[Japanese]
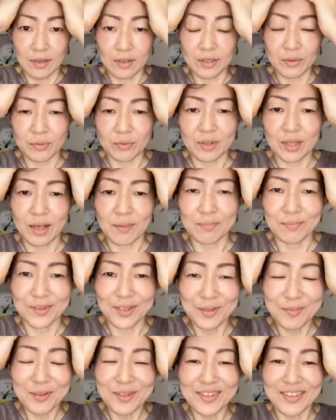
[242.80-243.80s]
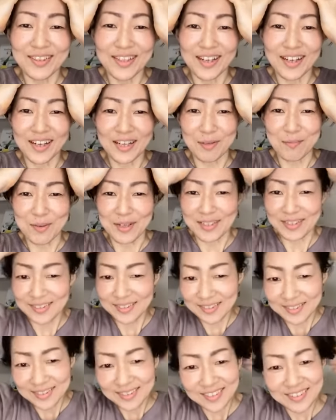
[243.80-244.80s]
リフトアップにもつながりま
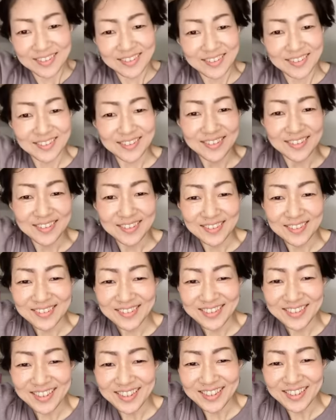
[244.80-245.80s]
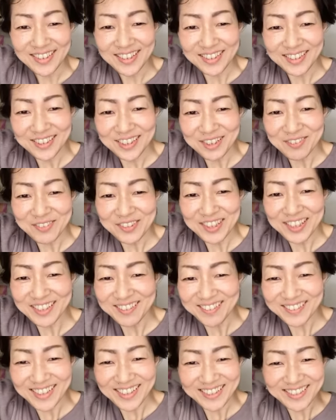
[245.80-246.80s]
す是非やってみて
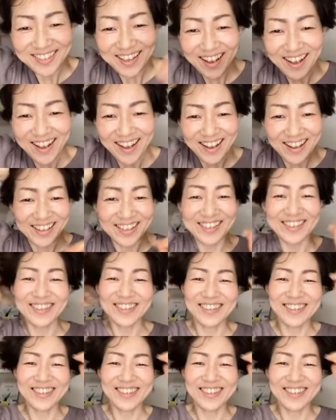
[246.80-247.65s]
ください